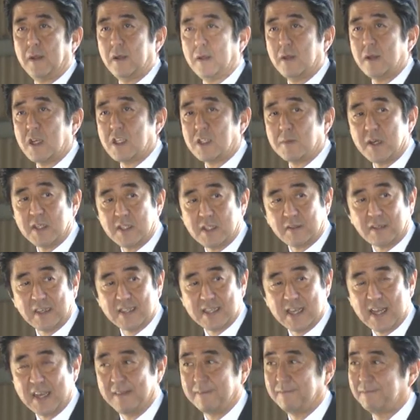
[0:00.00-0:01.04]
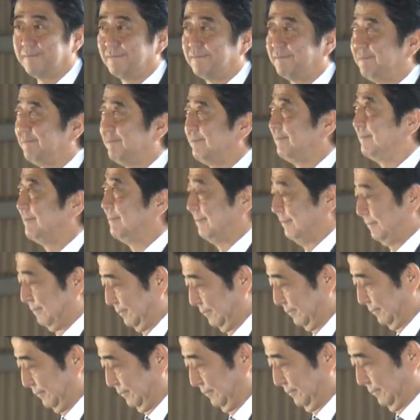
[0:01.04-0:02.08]
休ませてください舞
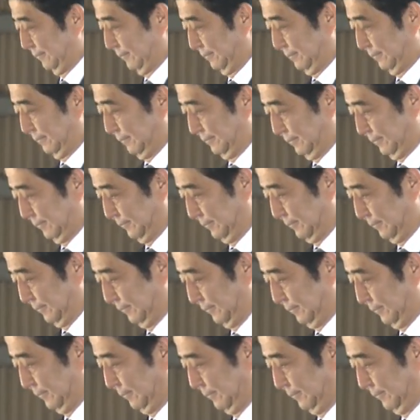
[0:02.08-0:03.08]
台整列休め